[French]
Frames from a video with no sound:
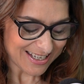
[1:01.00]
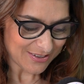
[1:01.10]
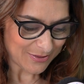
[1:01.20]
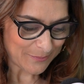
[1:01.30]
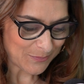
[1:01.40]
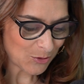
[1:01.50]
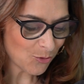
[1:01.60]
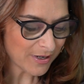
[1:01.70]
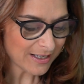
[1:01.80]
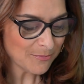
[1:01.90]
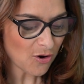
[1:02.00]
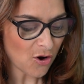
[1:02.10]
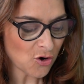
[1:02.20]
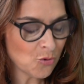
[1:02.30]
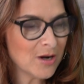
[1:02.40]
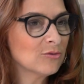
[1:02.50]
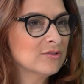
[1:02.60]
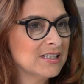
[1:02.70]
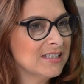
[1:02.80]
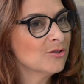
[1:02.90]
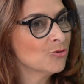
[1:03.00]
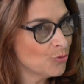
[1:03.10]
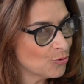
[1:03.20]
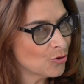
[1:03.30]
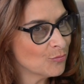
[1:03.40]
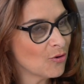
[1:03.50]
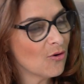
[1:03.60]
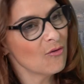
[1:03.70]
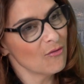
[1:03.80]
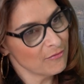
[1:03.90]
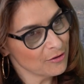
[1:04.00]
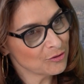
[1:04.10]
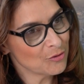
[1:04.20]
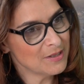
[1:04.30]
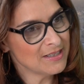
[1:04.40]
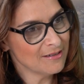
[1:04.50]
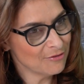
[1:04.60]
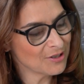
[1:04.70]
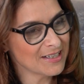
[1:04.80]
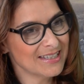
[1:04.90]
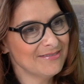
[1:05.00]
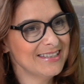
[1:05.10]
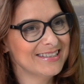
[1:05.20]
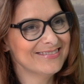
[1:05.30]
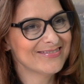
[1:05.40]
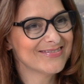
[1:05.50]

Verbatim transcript: Euh, concrètement, en quoi consiste justement votre métier, votre activité